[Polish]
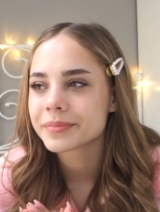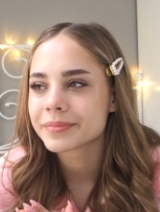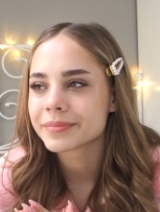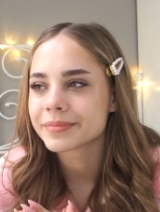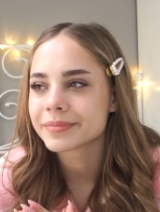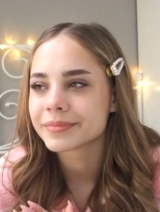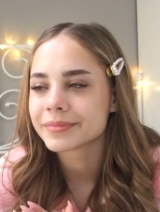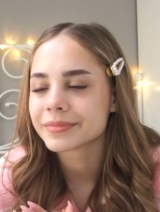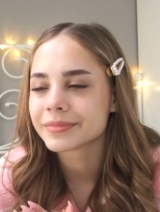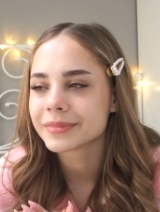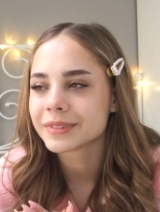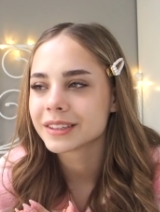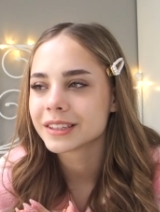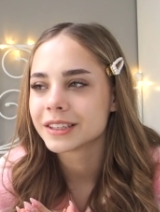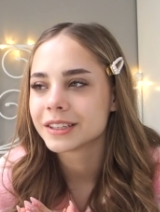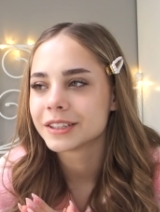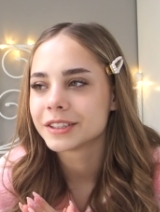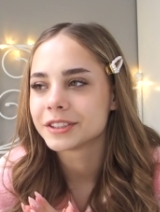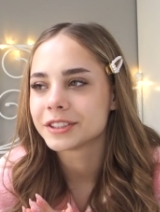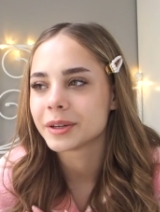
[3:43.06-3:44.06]
mm,
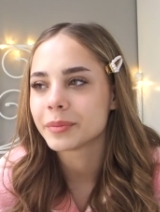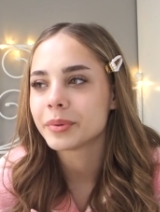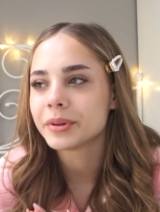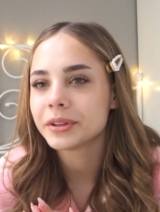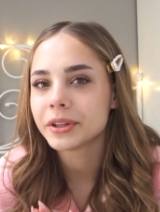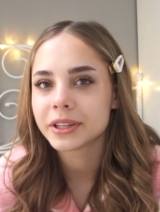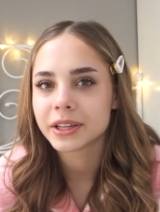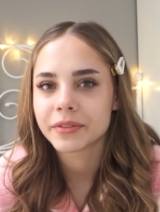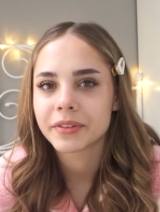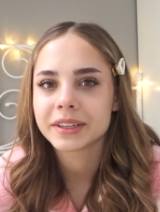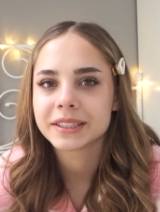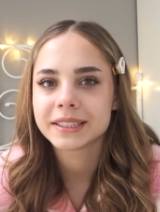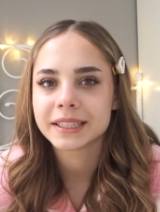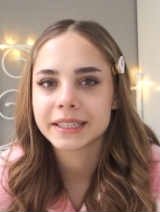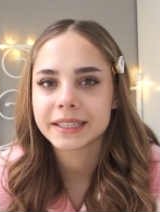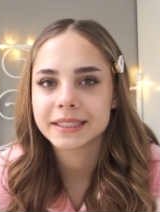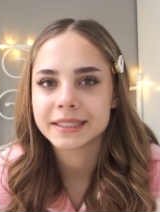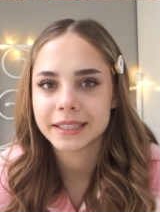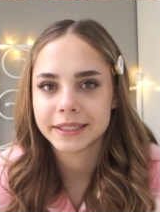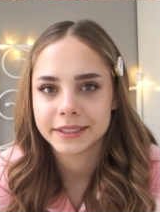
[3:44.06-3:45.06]
żeby dodawać
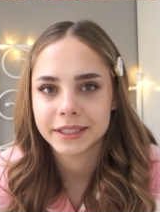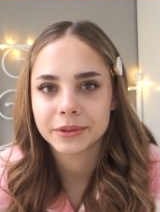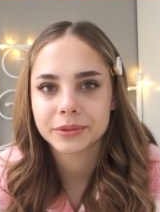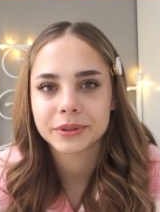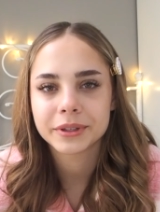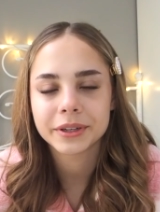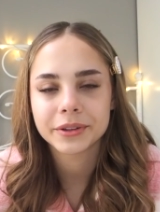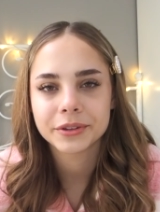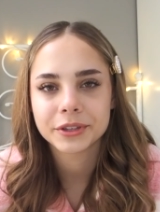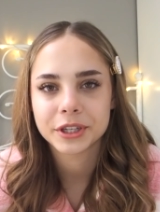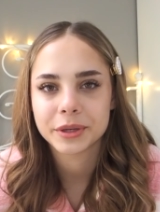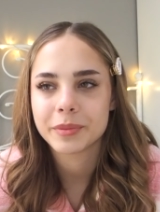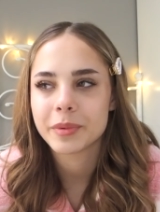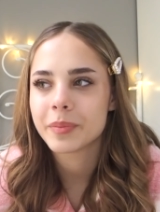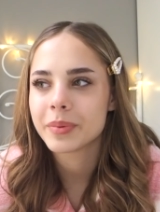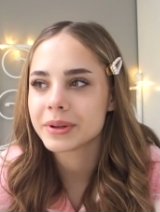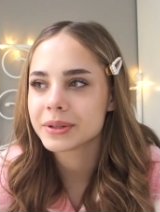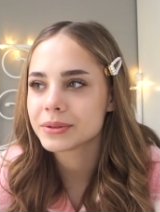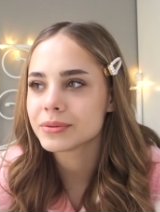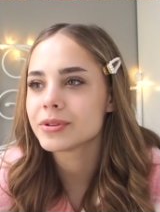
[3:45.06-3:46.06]
takie zdjęcia, które do siebie
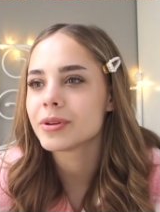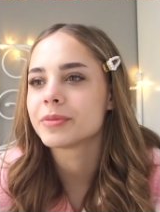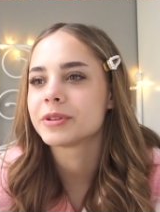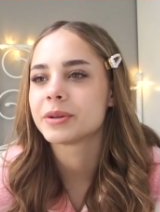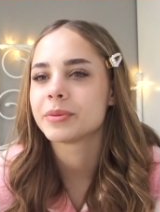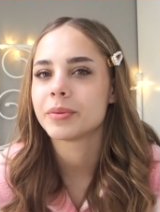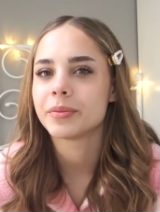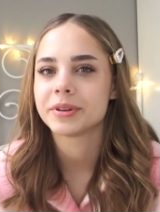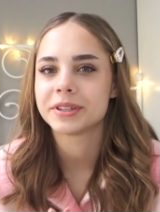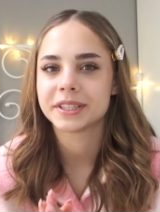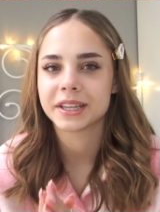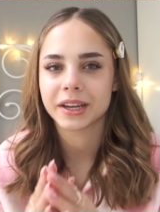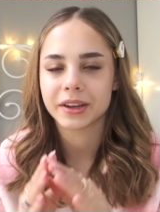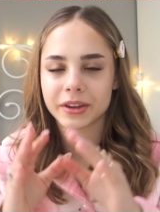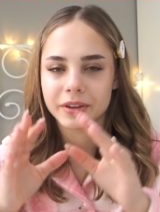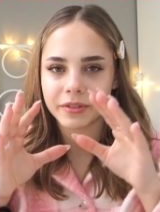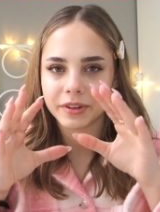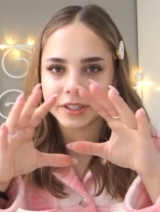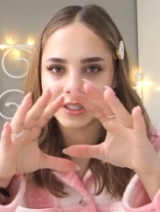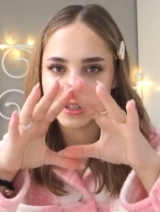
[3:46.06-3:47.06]
pasują, żeby mieć
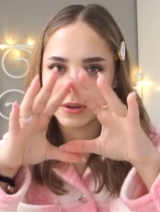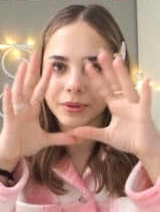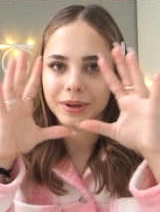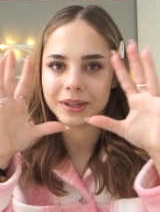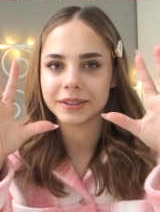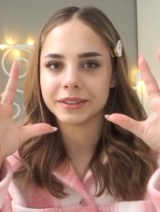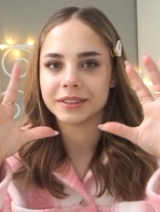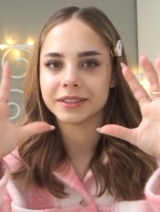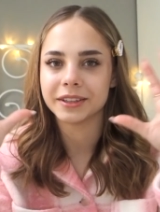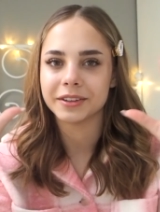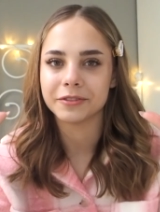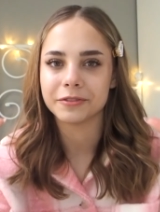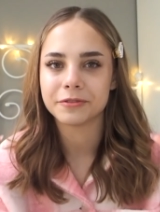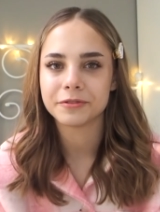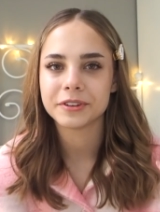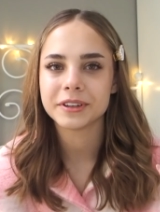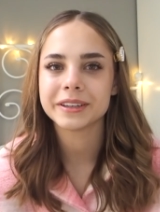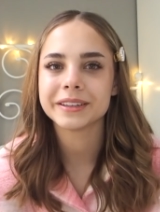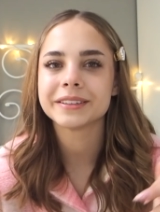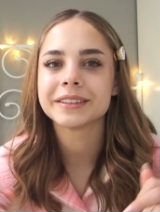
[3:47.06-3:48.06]
taki, wiecie, ładny ten
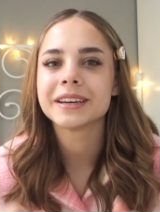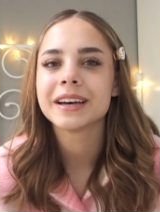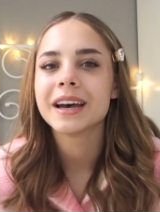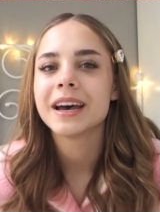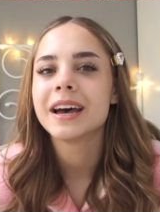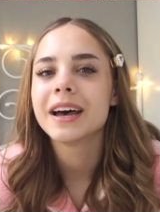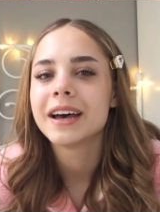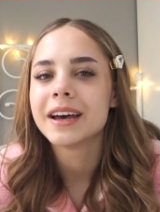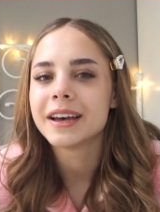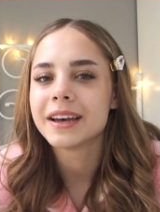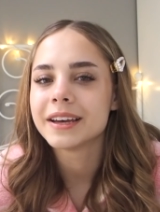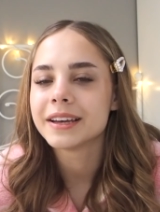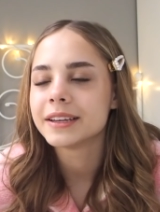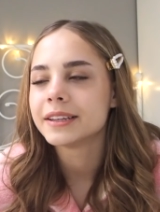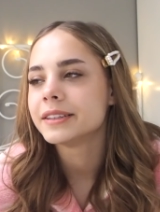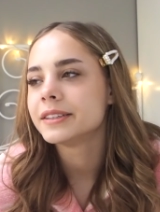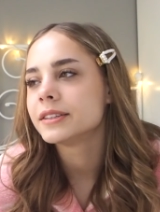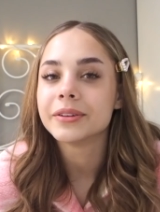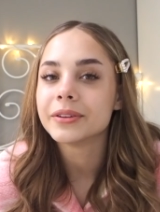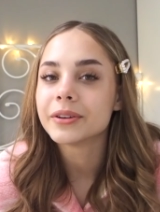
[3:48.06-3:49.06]
feed. E,
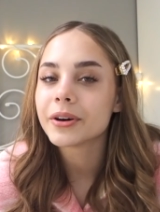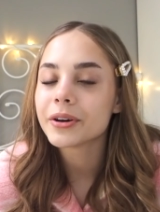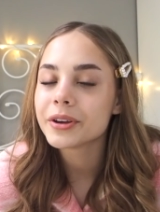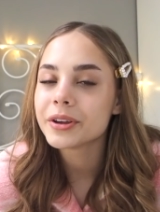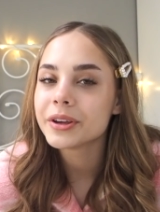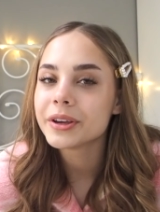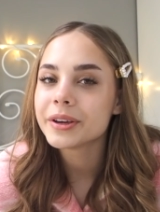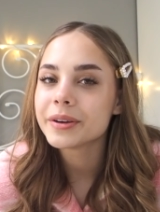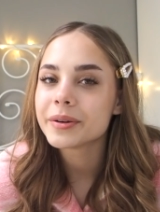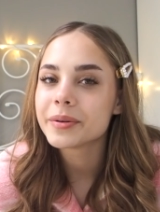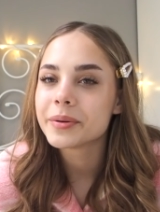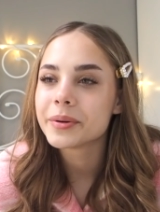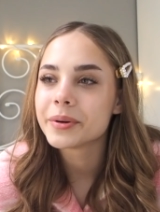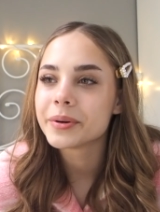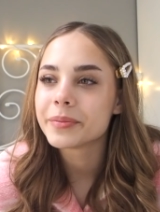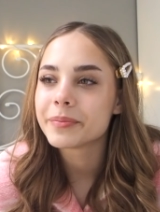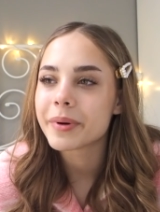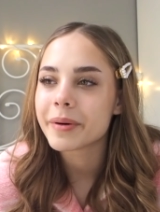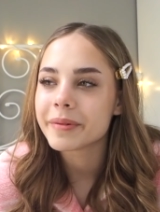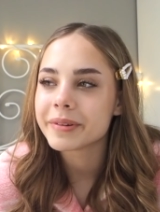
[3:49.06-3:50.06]
no i y,
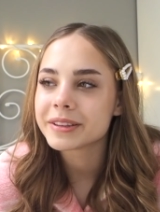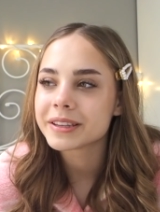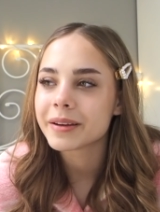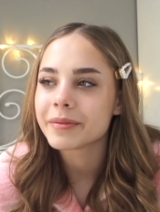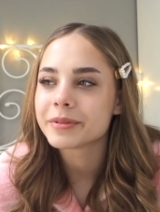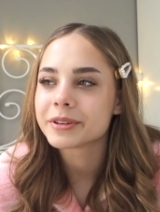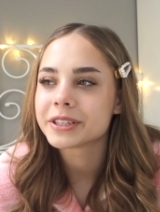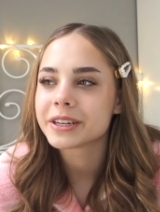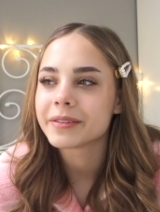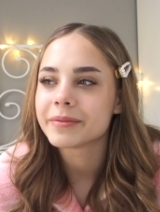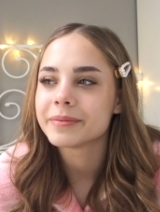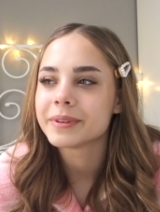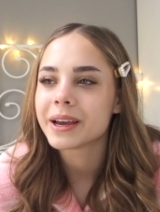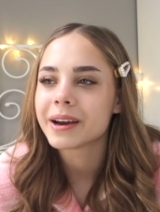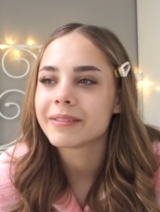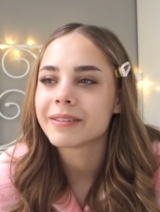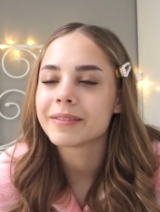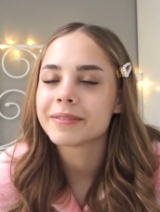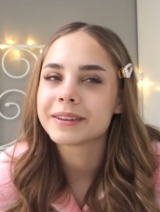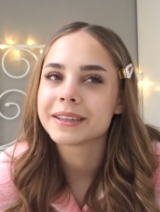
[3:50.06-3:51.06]
pamiętam, że
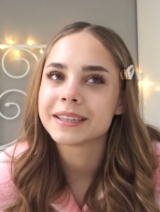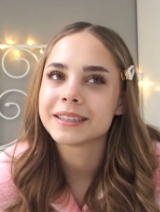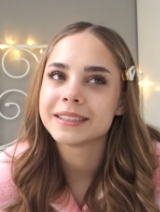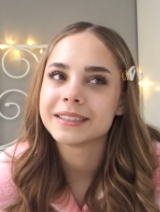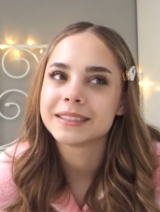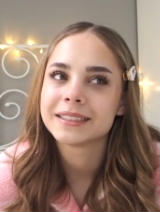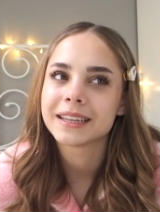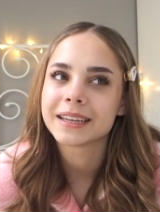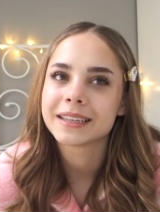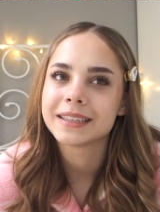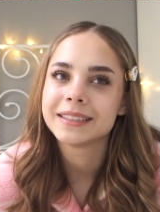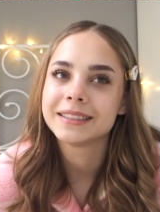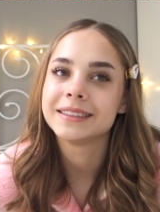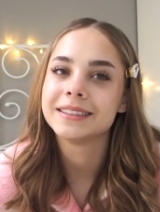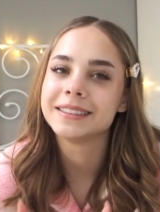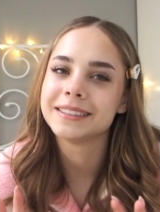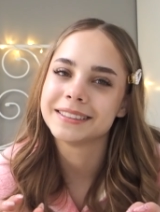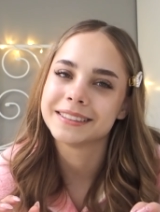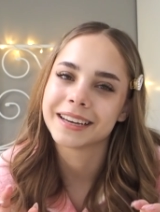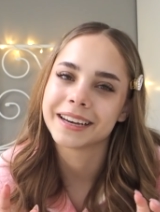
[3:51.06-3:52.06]
miałam kiedyś taki
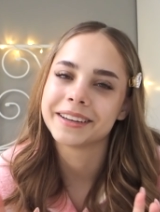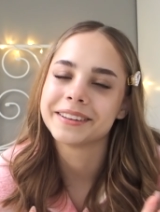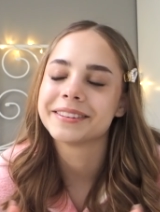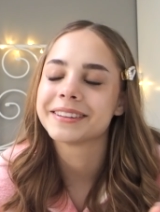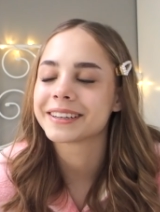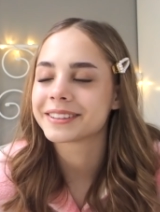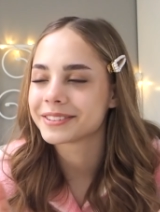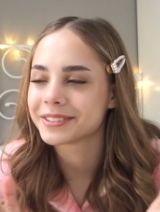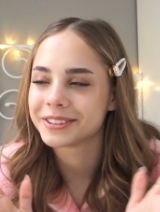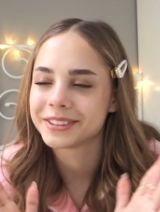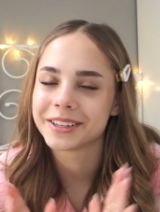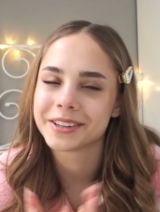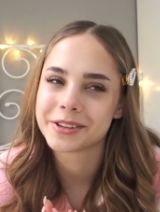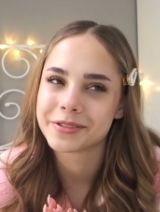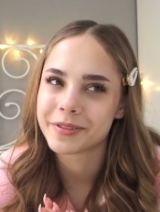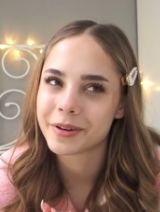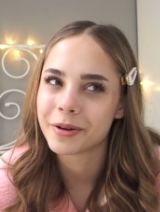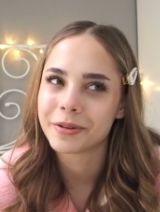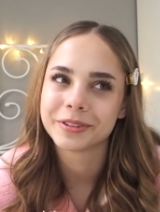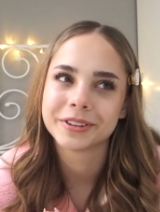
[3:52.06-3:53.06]
design, tak to się
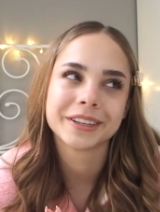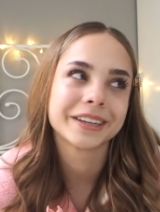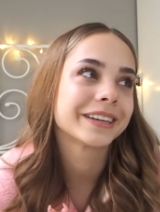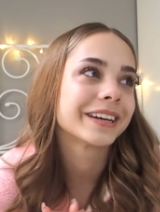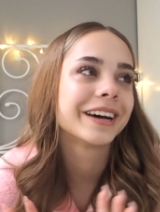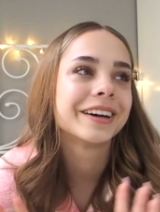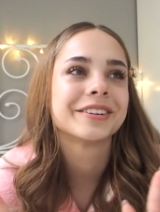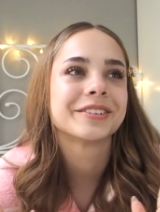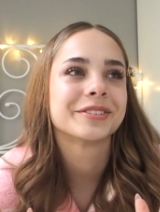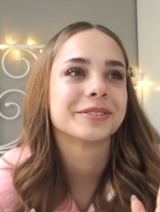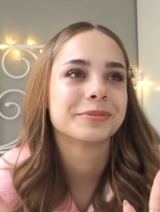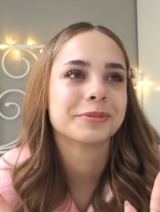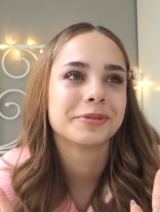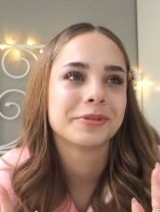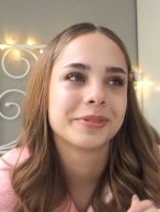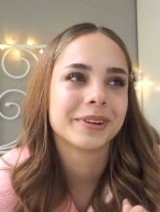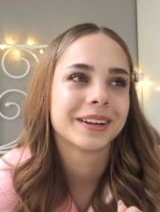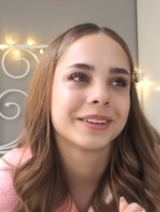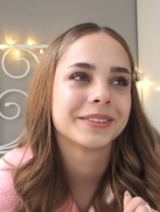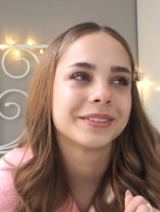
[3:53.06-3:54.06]
nazywało, wtedy każdy
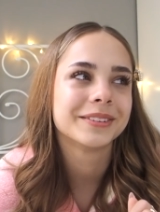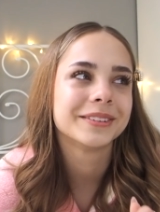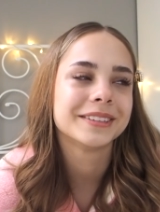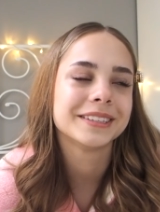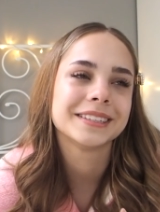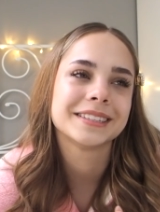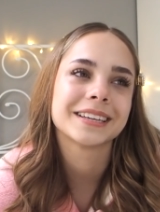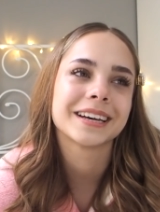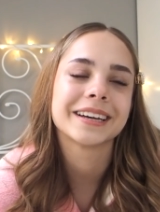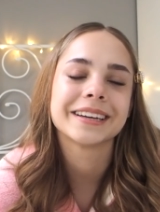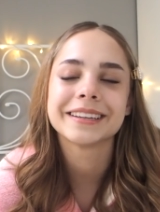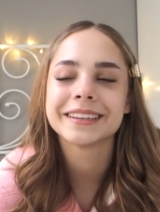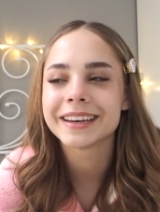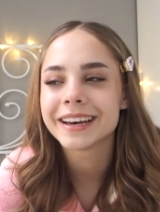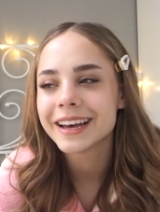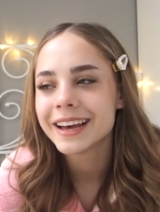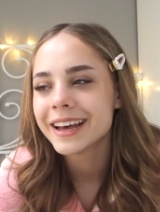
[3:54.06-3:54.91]
mówił na to design.